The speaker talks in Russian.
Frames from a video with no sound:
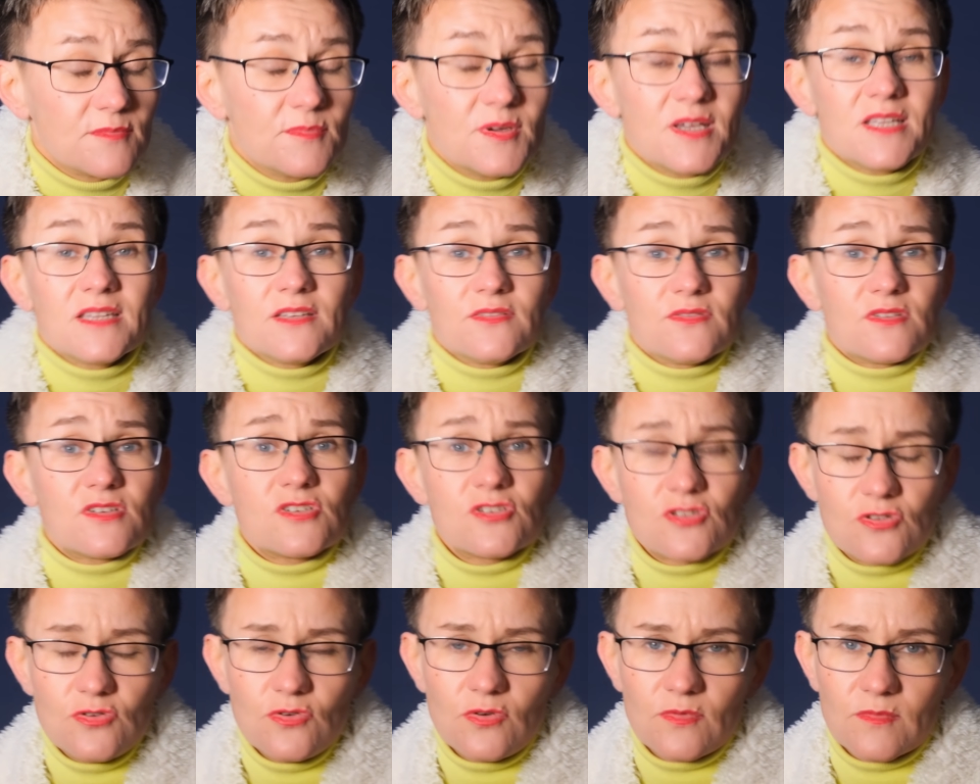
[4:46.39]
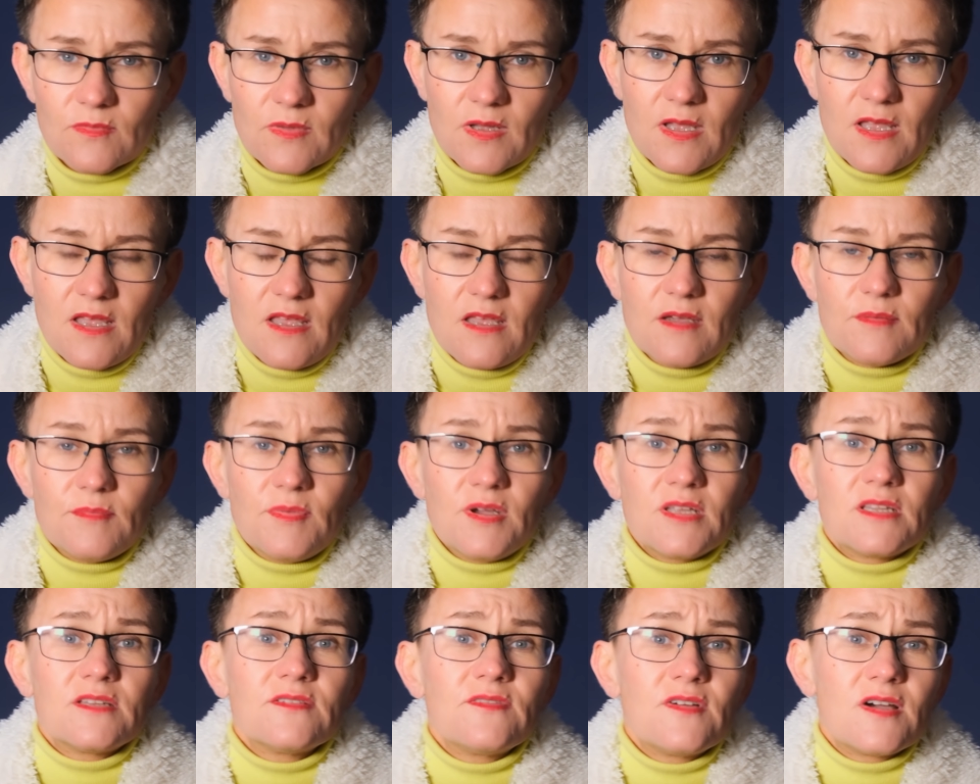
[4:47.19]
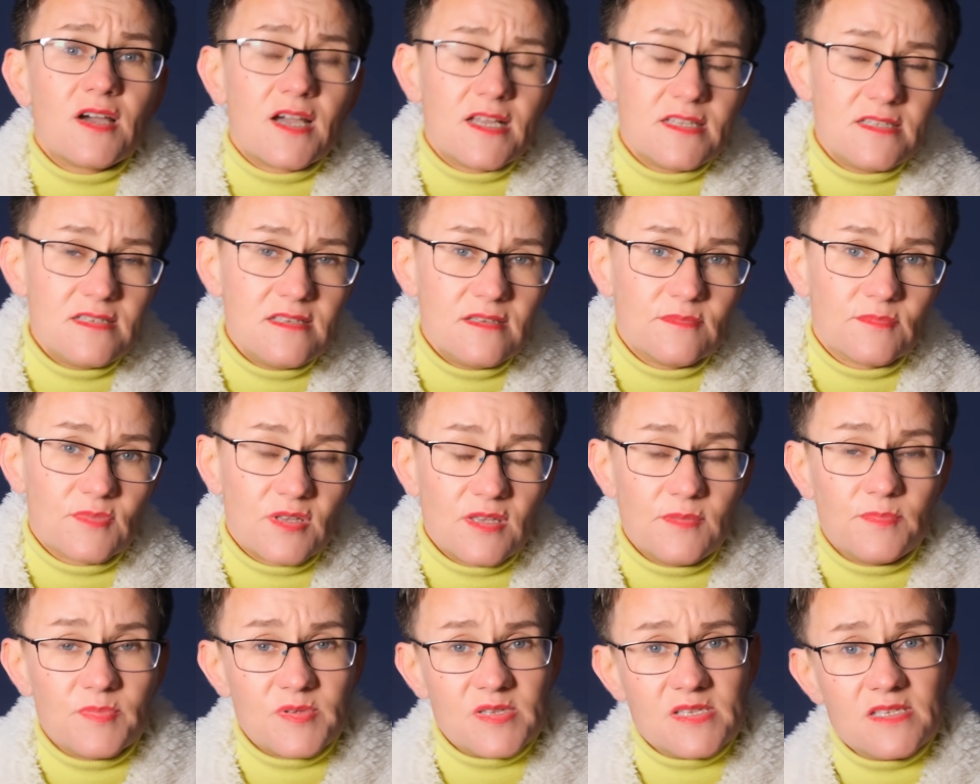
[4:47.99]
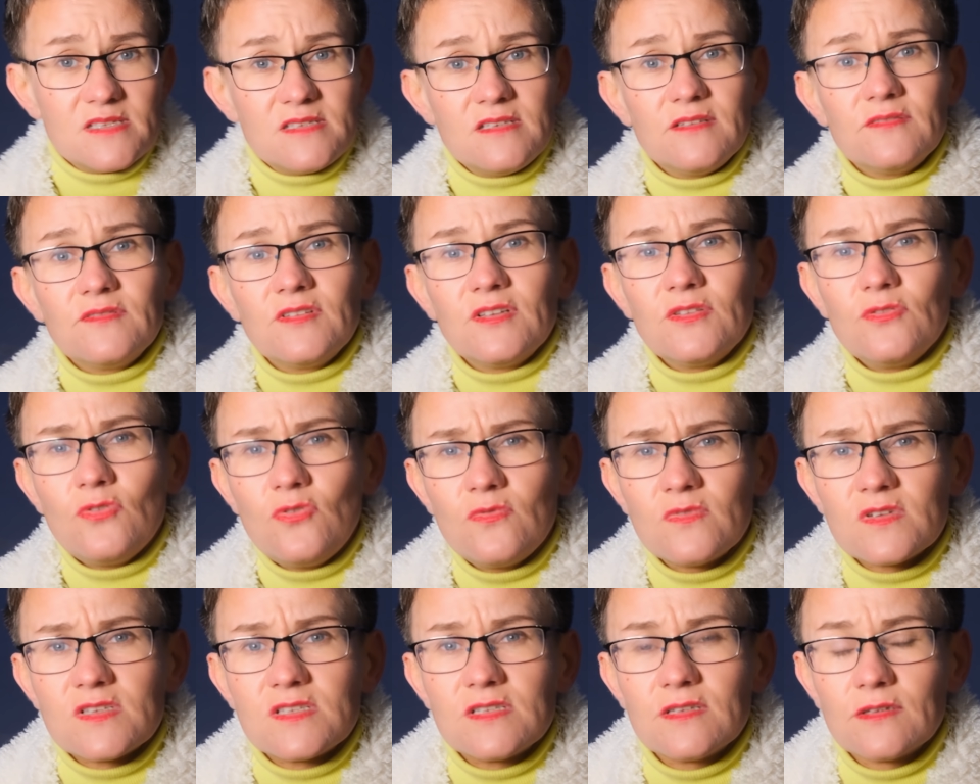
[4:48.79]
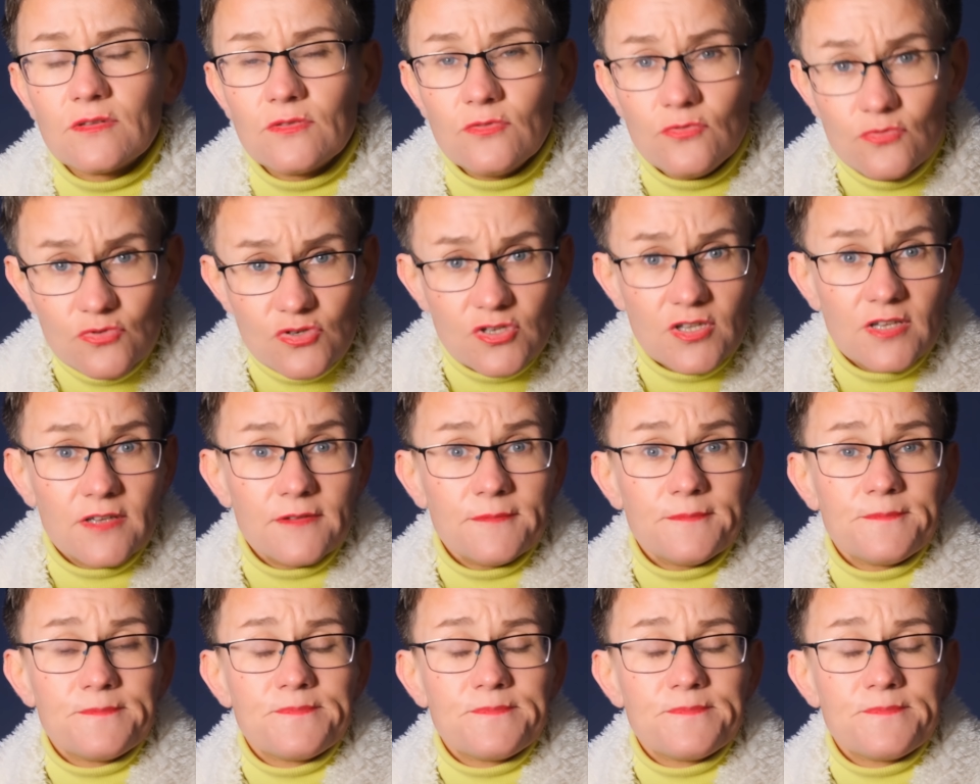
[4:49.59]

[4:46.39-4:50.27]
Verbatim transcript: Мы этого ждем, мы этого хотим. И позитивные новости нужно